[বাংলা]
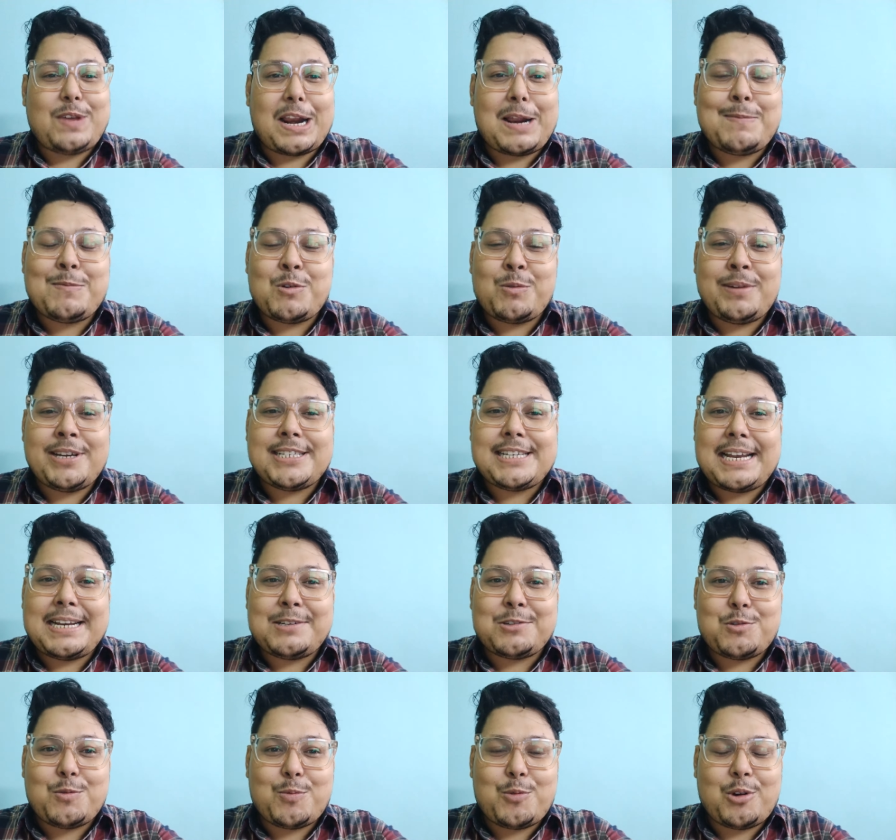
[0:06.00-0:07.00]
ফ্রেন্ডস ওয়েলকাম টু মাই
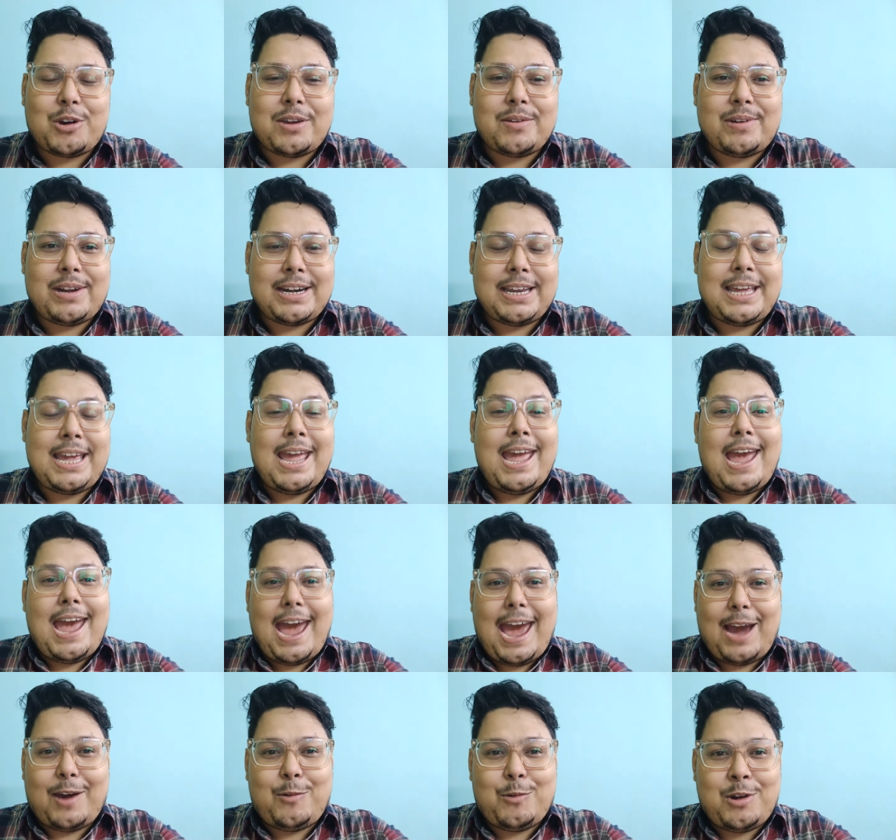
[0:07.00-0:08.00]
চ্যানেল সুপ্রকি বাণী
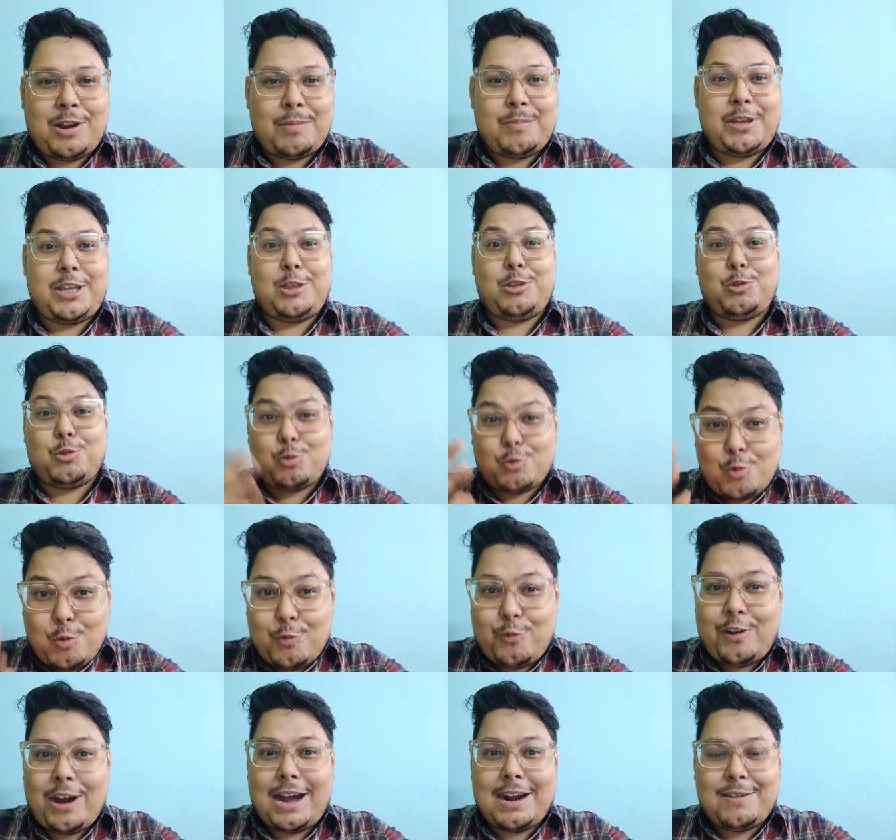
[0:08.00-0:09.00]
এখন আমি
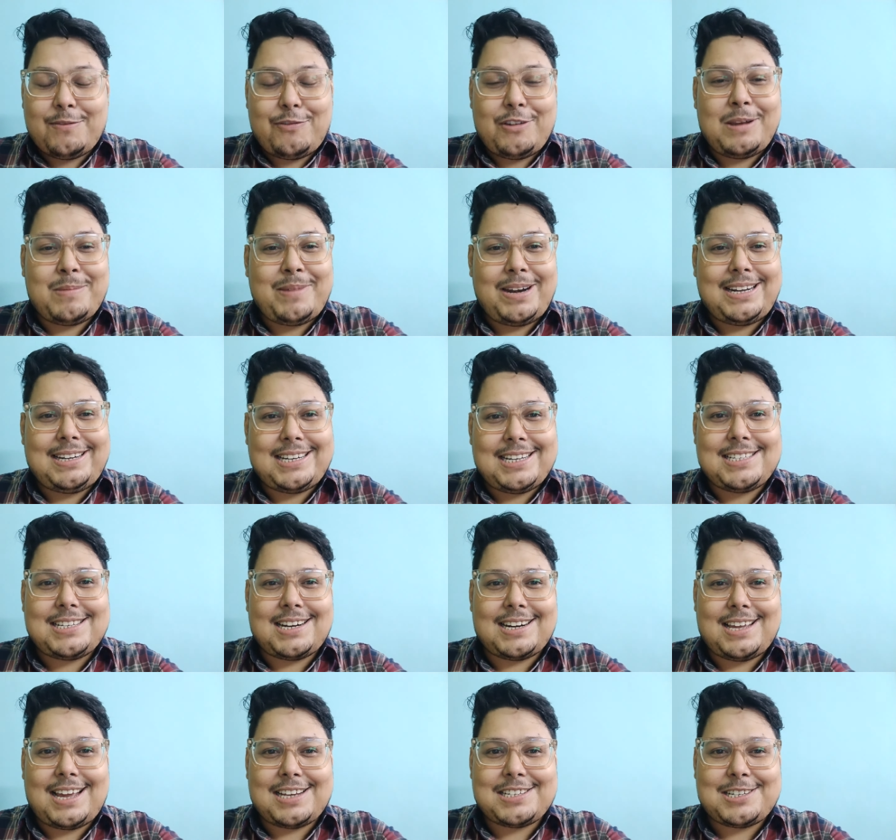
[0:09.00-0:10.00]
তুফান ফিল্মের
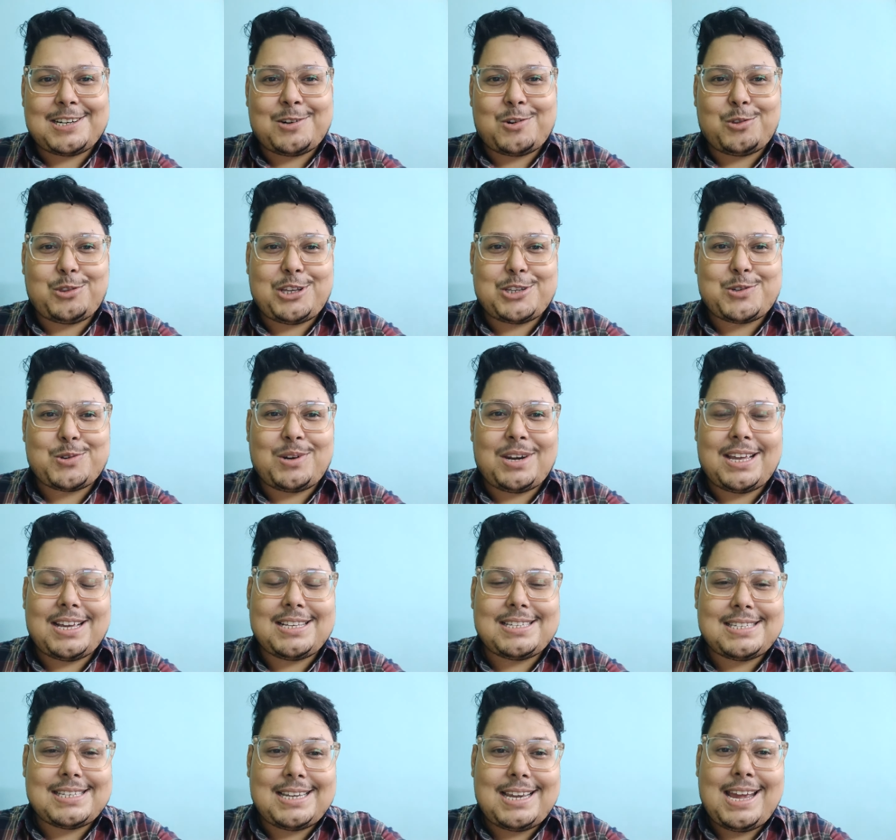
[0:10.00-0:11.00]
টিজার রিয়াকশন করতে চলে
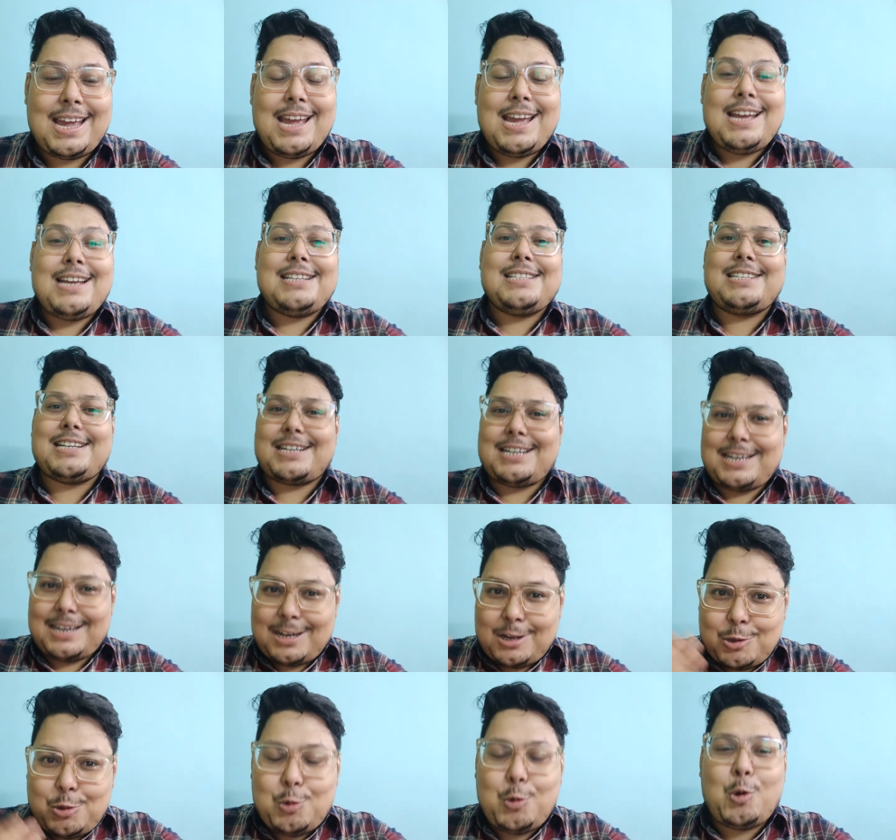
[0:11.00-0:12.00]
এসেছি যেটা
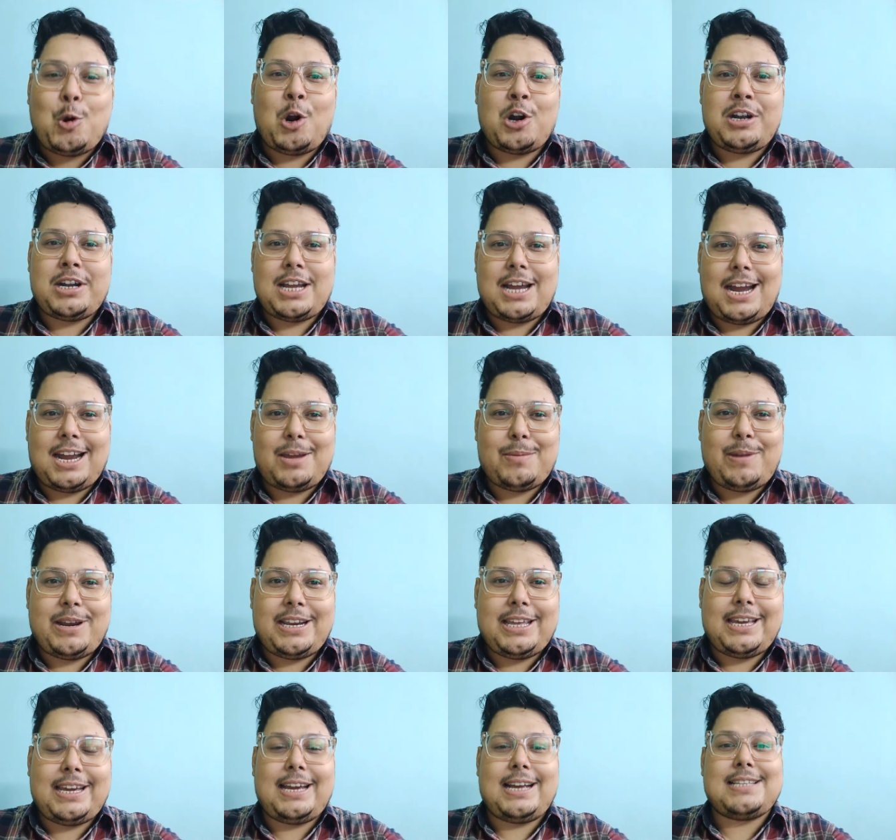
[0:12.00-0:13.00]
দু ঘন্টা আগে
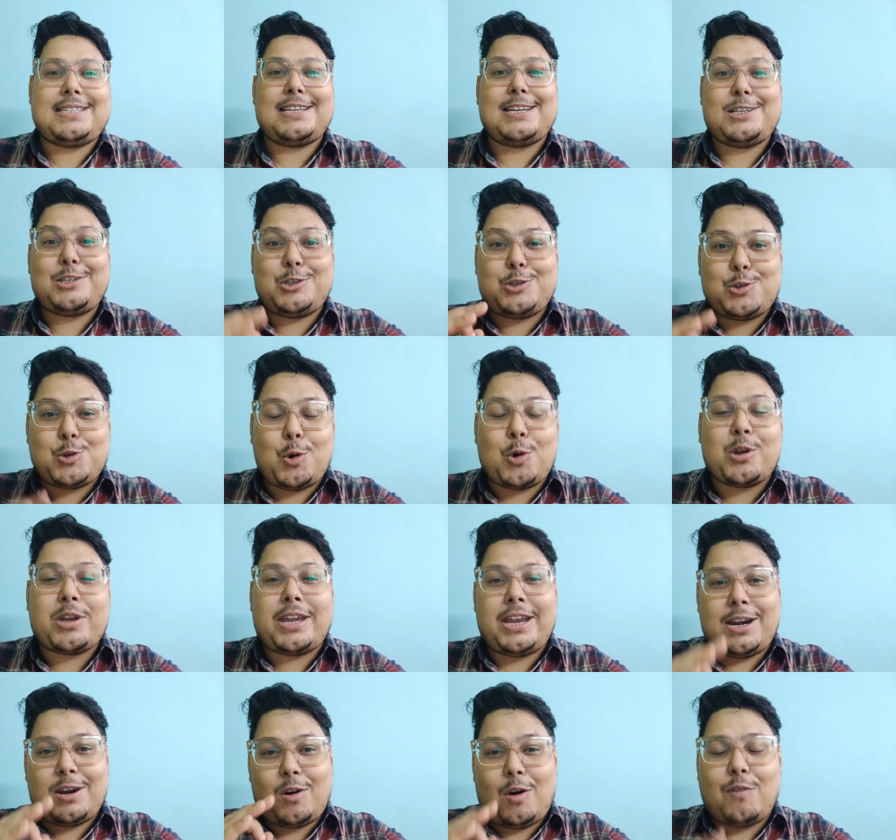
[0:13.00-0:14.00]
বেরিয়ে গেছে
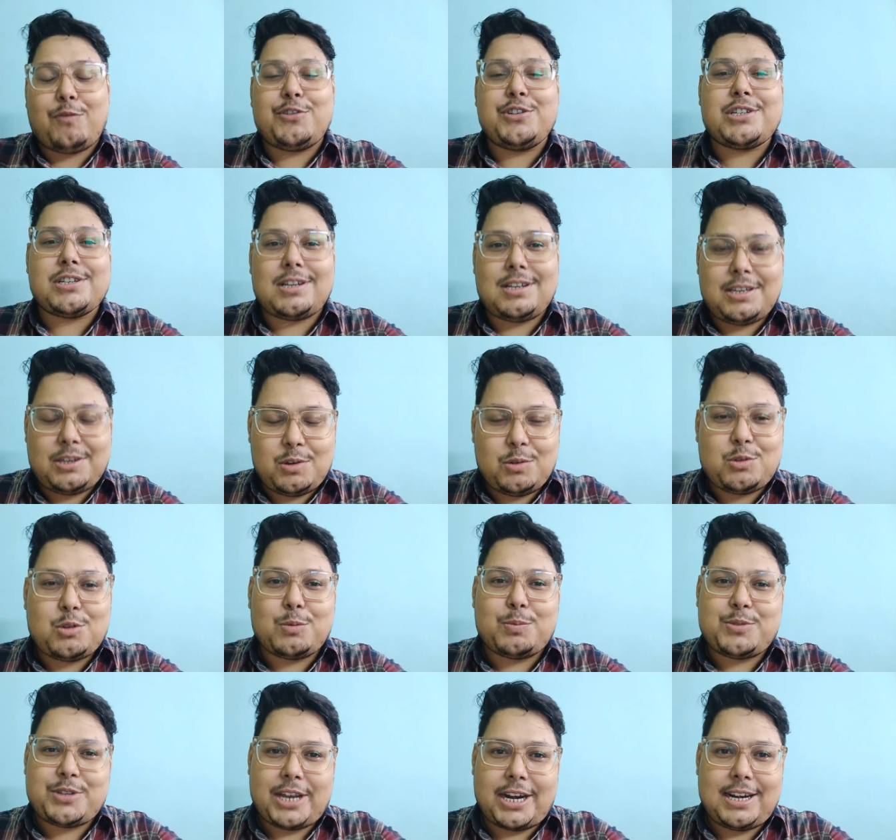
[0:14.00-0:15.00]
চোরকির অফিসিয়াল
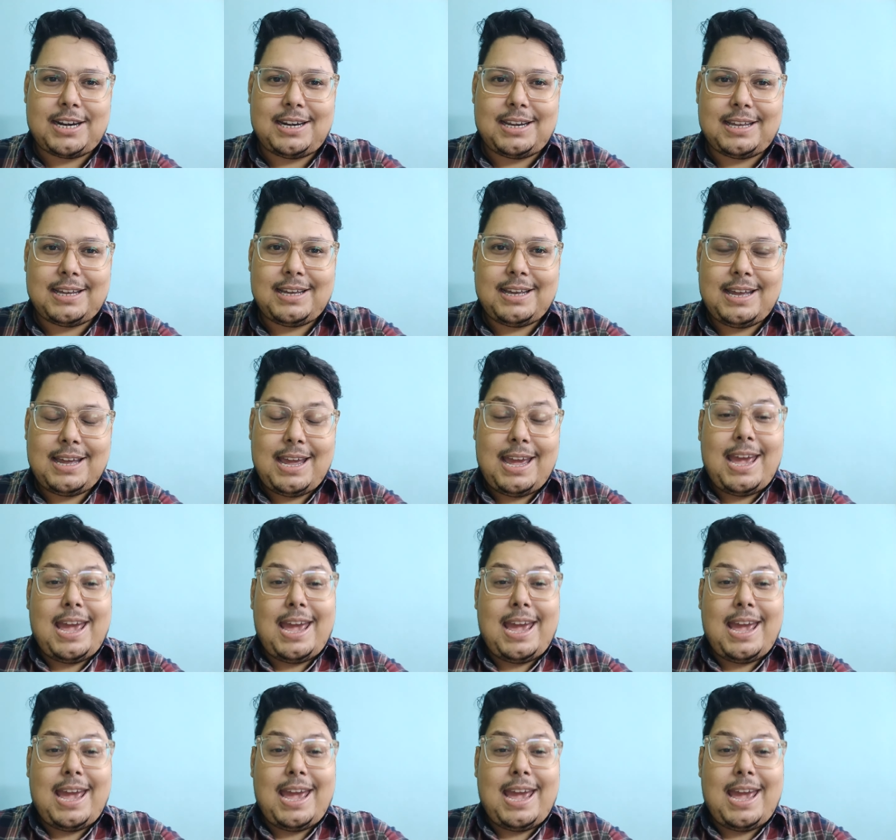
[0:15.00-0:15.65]
ইউটিউব চ্যানেলে